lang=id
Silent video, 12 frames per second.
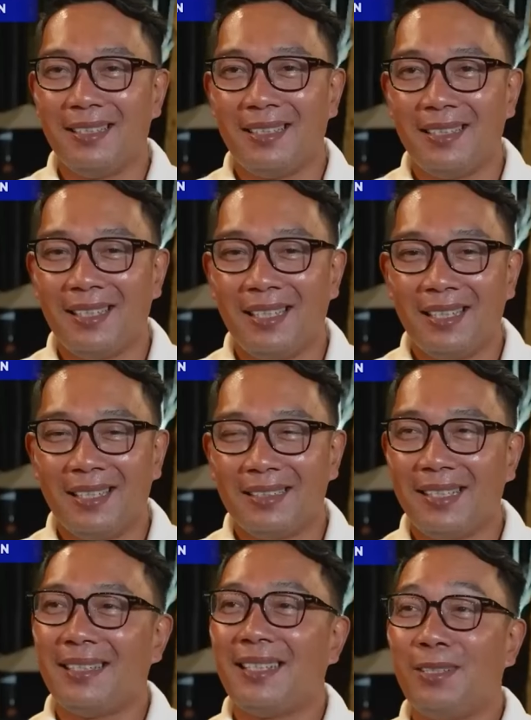jadi
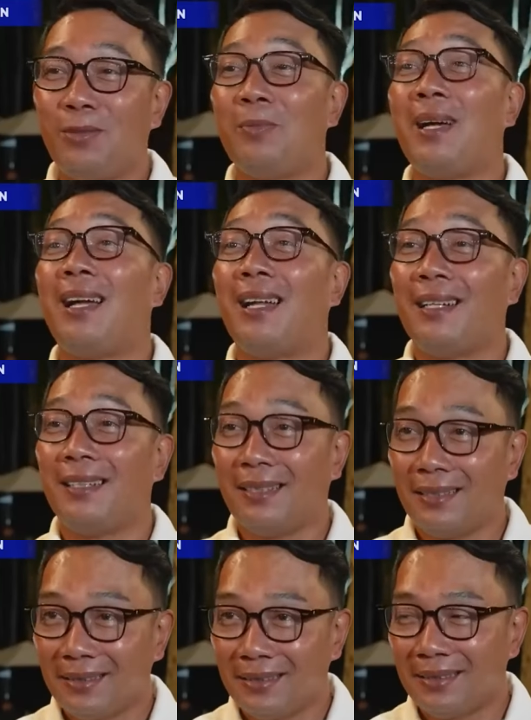ternyata itu mahal ya